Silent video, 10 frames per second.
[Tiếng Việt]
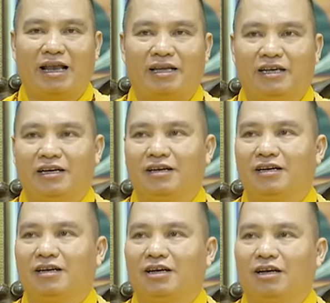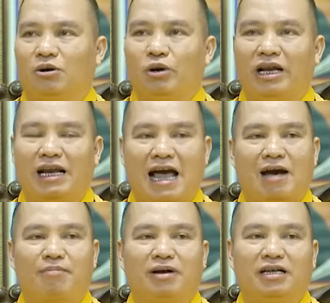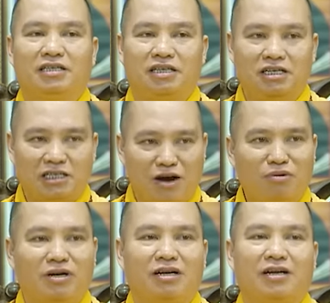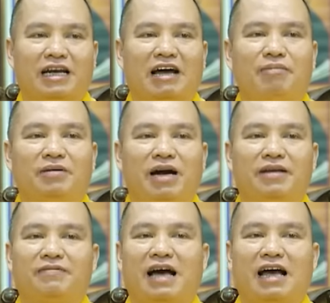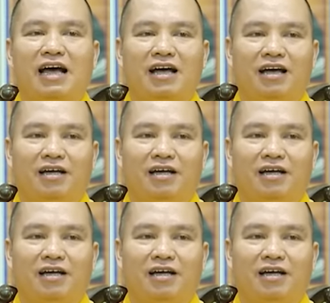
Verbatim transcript: là gì nguyện làm mà chưa xong đã bị bệnh và